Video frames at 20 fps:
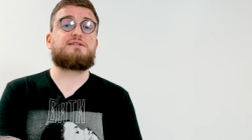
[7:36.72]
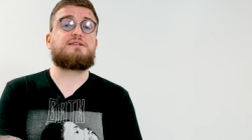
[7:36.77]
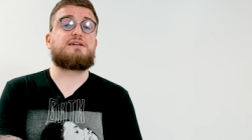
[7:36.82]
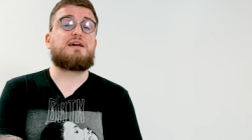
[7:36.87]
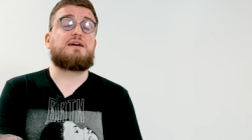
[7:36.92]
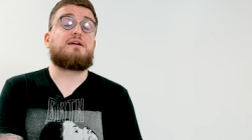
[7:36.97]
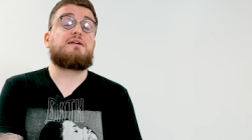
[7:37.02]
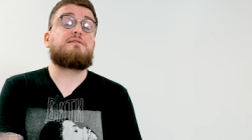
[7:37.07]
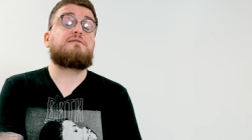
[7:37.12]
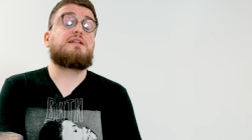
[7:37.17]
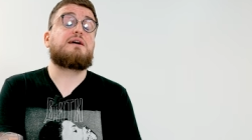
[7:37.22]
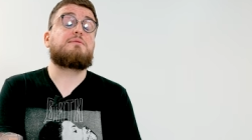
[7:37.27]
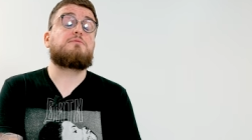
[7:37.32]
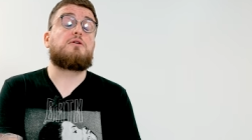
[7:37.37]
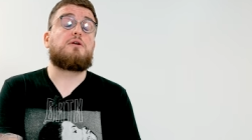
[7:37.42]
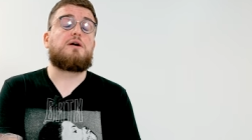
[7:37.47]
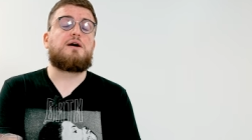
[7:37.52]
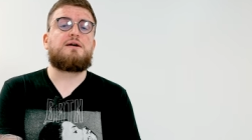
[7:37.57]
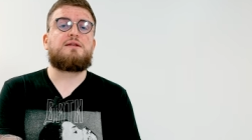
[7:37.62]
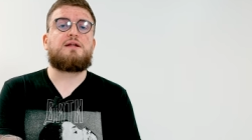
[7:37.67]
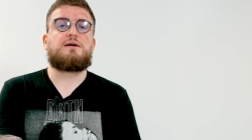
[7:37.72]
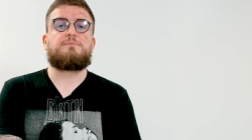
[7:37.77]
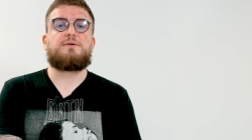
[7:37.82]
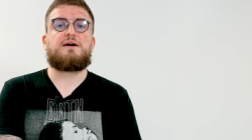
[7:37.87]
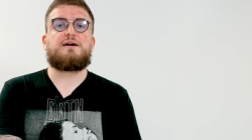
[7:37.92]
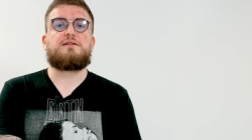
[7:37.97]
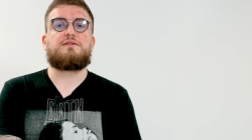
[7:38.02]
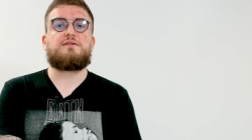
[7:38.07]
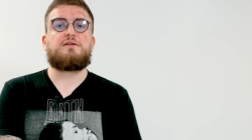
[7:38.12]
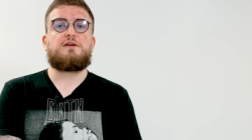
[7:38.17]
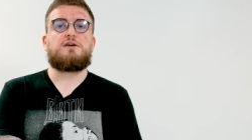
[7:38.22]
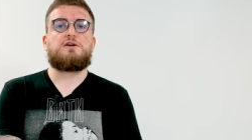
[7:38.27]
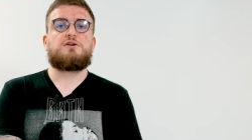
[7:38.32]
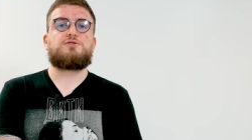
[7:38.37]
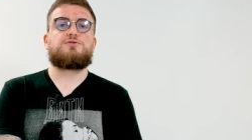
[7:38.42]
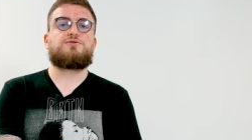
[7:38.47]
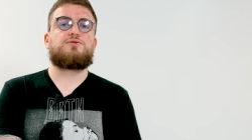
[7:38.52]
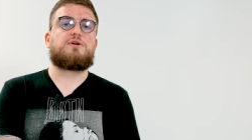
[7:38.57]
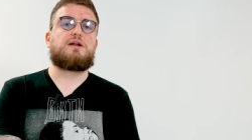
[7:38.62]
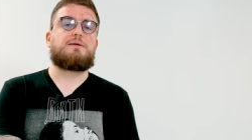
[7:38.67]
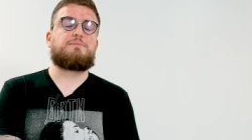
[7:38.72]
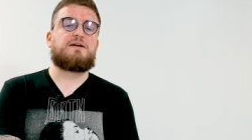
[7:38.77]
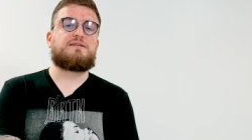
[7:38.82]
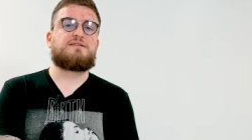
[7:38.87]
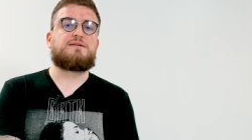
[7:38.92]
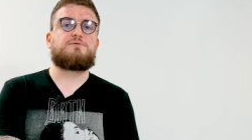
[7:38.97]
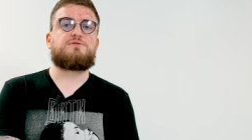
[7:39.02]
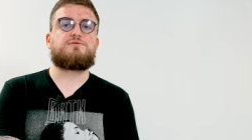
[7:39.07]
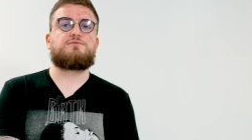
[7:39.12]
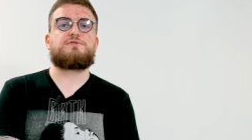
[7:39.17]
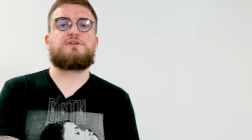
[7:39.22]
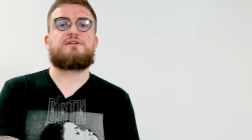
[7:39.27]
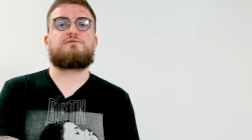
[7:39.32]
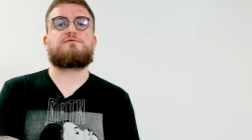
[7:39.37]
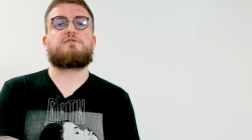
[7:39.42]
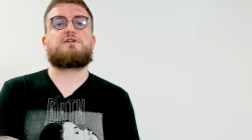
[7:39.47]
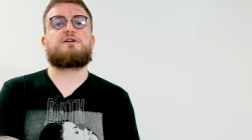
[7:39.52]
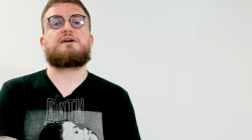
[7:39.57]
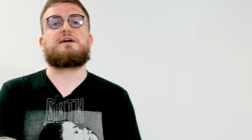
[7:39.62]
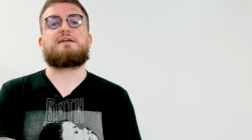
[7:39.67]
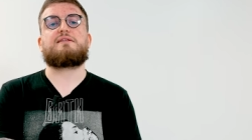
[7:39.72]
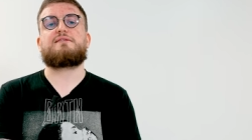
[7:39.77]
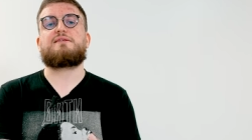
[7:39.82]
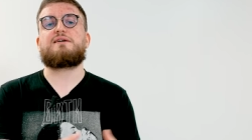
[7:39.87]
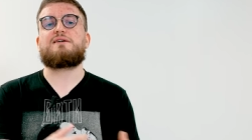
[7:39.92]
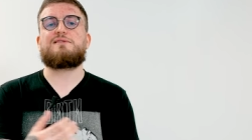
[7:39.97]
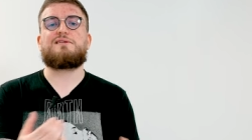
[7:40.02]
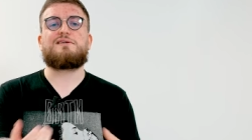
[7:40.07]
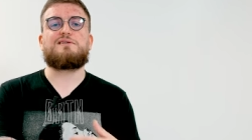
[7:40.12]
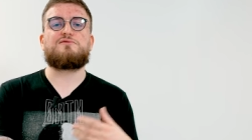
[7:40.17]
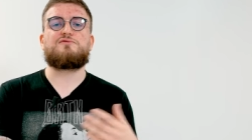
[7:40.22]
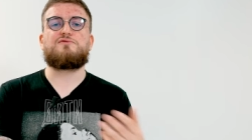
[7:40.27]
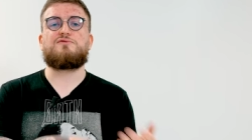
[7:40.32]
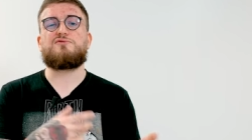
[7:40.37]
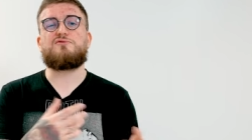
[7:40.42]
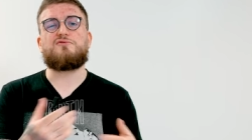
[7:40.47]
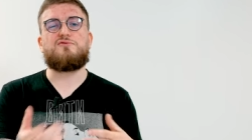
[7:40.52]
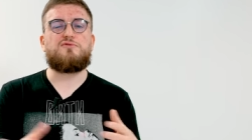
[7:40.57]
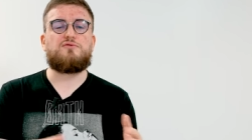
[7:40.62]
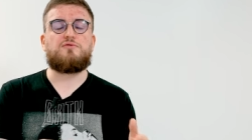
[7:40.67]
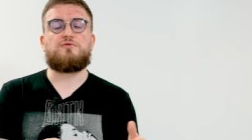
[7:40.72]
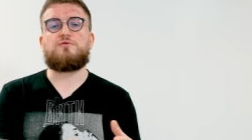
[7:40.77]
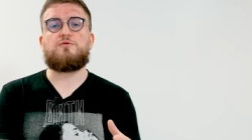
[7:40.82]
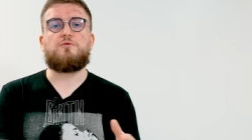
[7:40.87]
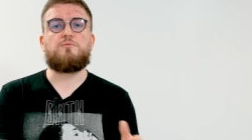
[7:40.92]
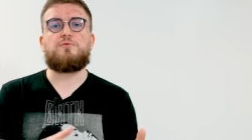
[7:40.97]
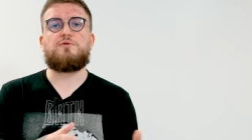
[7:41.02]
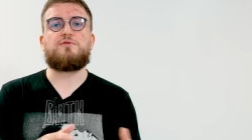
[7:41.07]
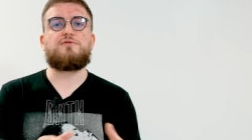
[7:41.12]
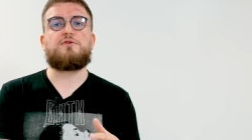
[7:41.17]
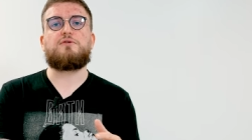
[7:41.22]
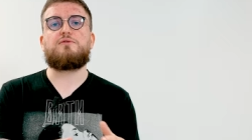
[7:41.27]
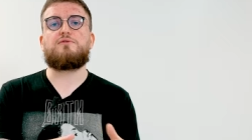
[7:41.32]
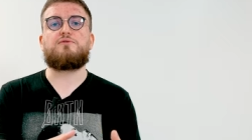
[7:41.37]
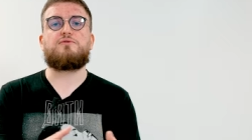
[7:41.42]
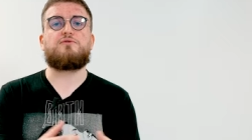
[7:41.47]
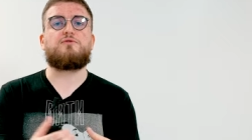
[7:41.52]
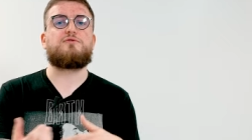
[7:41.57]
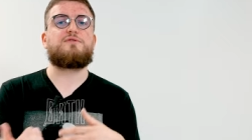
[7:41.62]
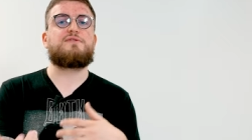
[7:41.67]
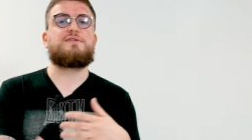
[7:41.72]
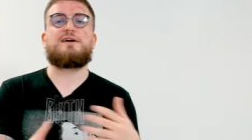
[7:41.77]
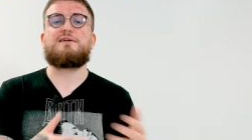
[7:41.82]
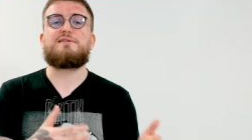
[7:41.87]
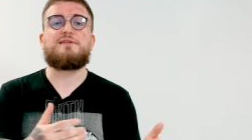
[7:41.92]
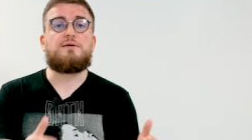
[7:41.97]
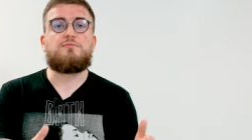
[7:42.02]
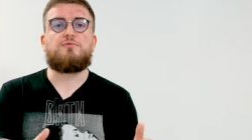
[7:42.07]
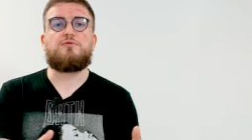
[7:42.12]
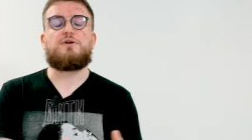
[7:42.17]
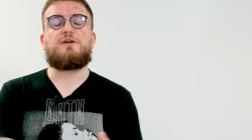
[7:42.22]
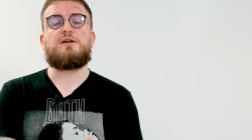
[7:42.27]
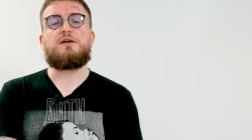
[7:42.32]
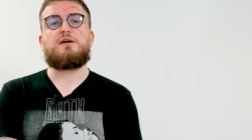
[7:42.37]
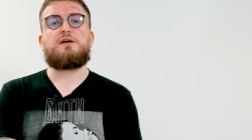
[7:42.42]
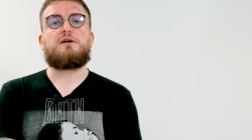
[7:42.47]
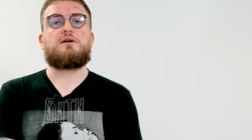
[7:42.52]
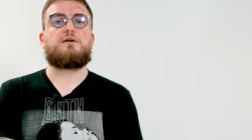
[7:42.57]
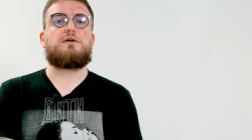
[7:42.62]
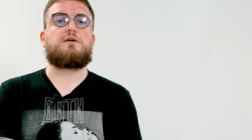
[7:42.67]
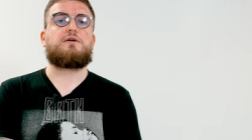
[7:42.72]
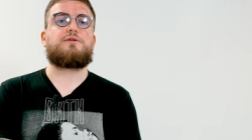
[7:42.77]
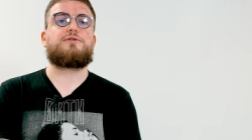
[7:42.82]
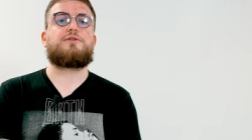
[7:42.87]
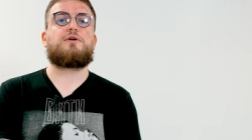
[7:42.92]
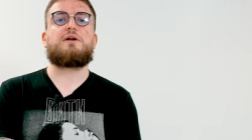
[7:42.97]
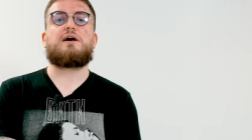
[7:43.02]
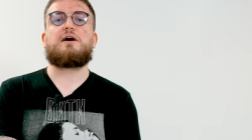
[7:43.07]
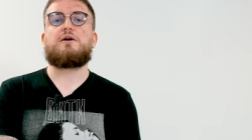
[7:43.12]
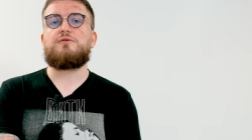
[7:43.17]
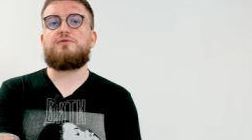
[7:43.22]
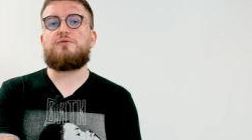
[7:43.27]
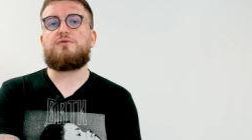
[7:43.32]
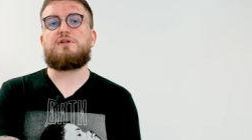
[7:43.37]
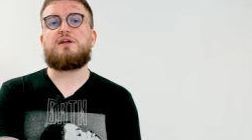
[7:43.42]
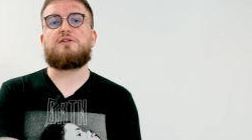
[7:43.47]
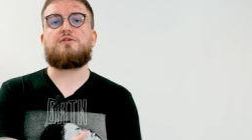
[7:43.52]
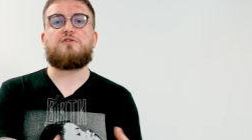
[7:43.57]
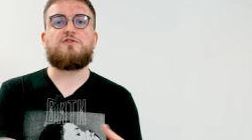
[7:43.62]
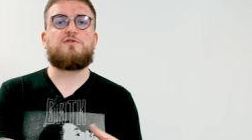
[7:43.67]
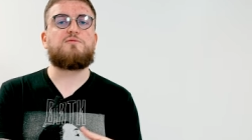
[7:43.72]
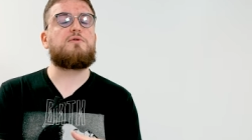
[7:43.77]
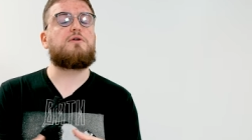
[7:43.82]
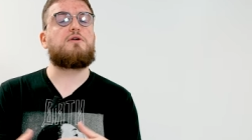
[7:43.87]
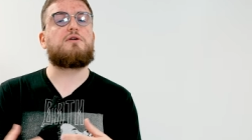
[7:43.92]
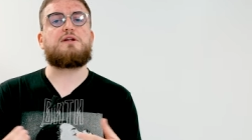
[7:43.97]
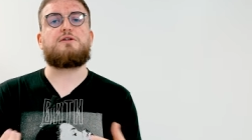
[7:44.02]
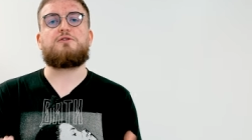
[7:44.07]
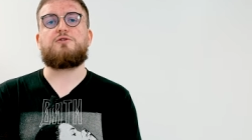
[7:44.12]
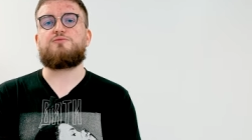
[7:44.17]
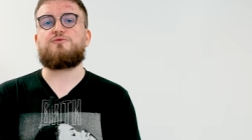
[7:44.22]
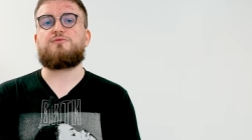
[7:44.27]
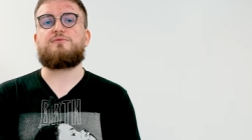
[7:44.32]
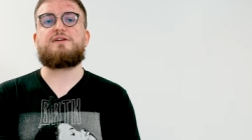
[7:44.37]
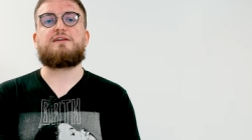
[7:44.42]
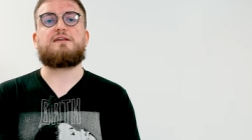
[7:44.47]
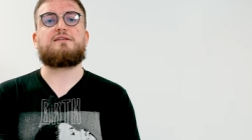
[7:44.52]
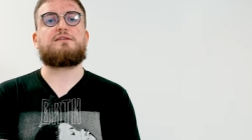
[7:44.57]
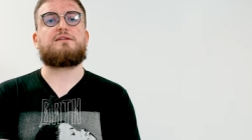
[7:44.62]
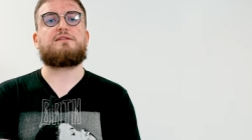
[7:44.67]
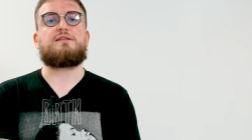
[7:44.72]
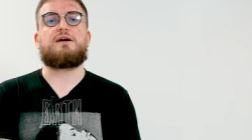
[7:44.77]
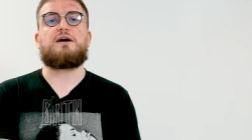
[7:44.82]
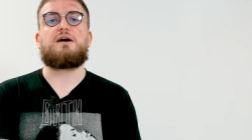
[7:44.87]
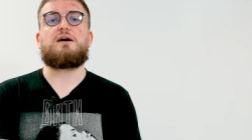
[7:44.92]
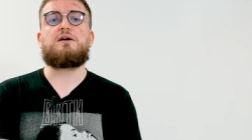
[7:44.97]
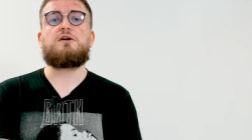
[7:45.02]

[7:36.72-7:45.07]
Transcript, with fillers: ce qui a évidemment un impact sur la perception des voix et de certains autres composants de certains bruits euh, dans la rue, les transports, les lieux publics, etc.